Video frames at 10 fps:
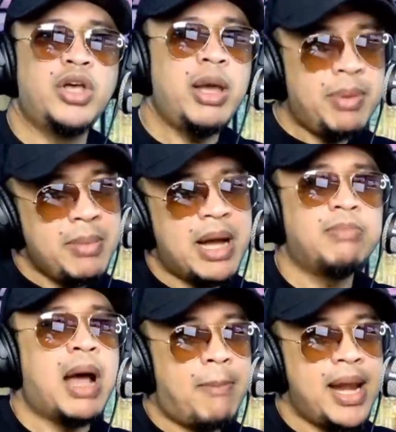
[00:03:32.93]
So every
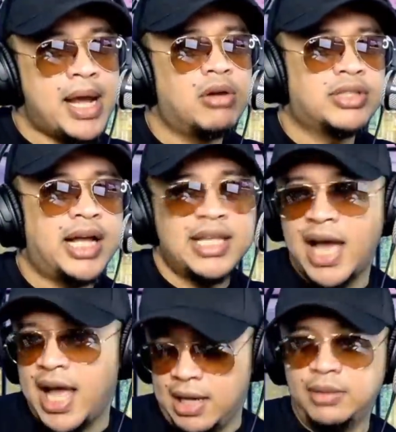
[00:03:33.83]
month, babalik ako sa
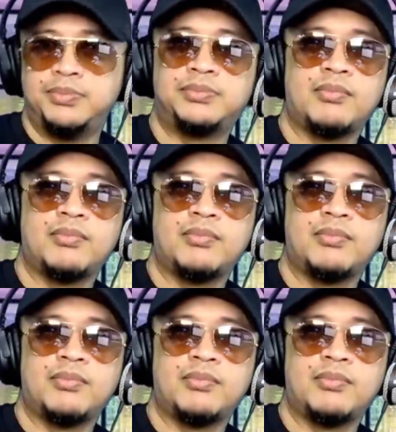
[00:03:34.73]
kanya.